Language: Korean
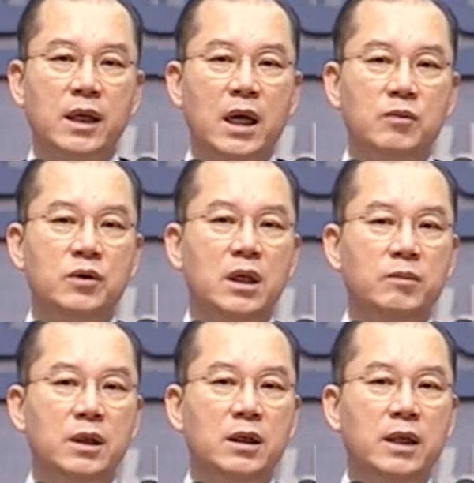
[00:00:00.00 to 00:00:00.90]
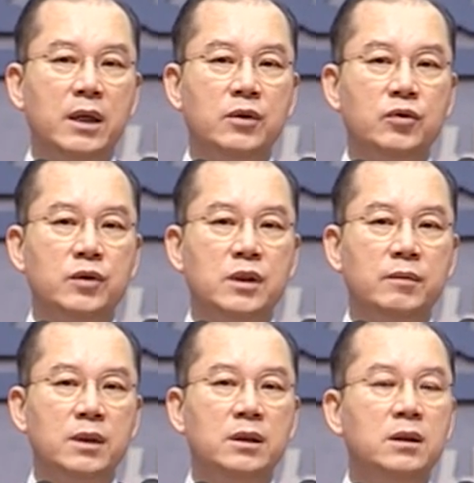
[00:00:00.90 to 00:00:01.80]
아무 열매를 나눠줄 수
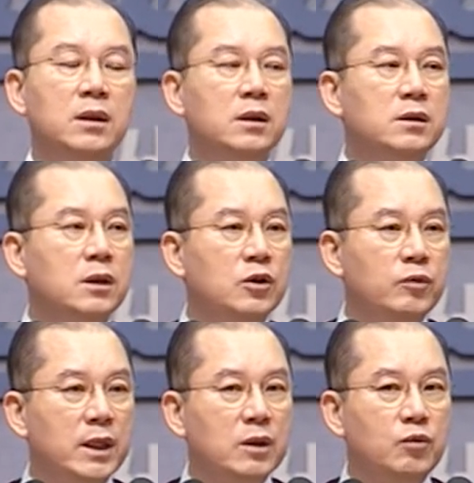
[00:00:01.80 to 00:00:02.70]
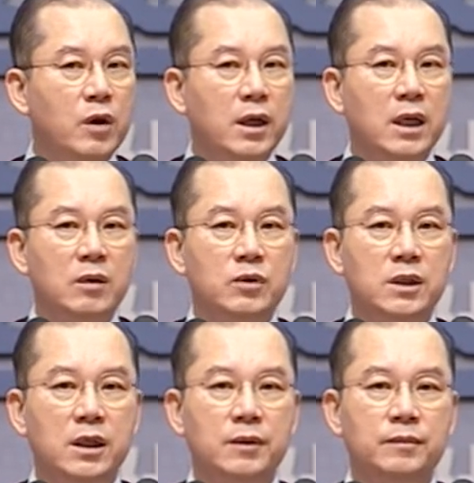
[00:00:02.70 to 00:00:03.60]
없는 저주받은 무화과
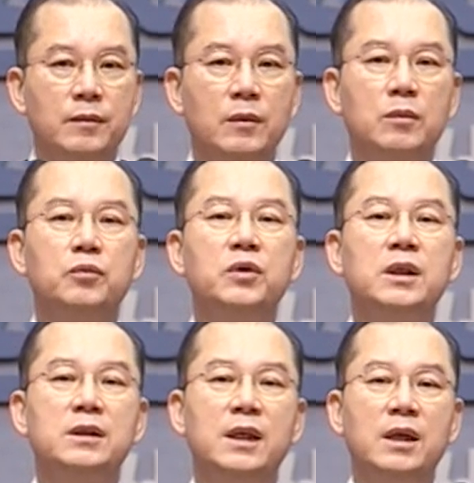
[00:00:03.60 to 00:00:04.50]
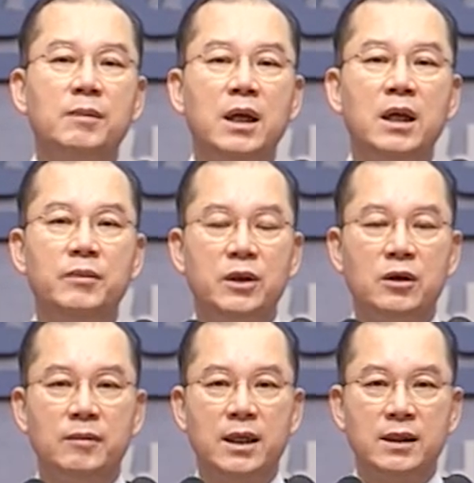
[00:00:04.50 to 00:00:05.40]
나무처럼 뿌리째
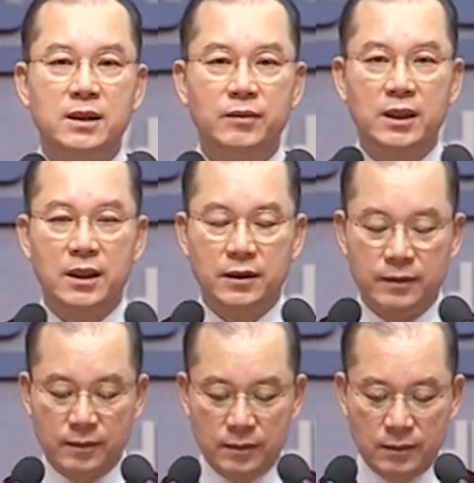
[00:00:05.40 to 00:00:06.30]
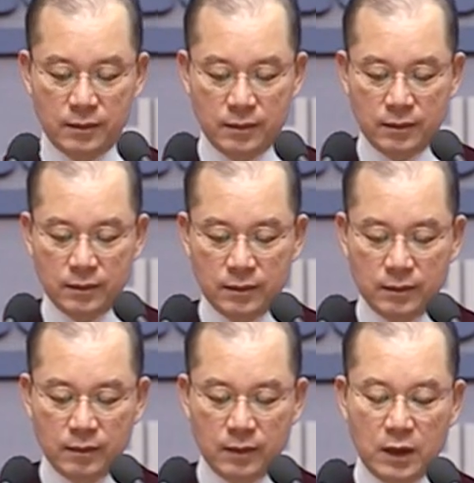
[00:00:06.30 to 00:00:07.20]
말라버리고 말았습니다.
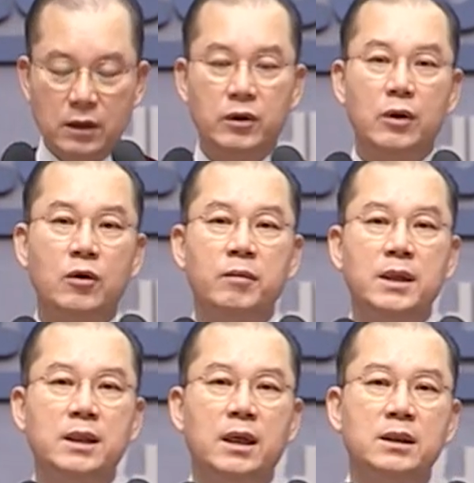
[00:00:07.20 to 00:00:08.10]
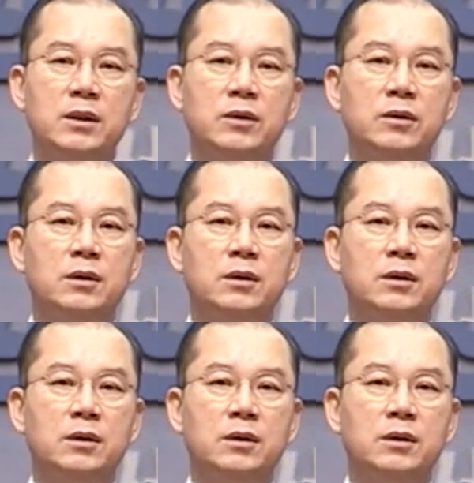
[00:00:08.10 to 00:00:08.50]
그와 꼭 마찬가지로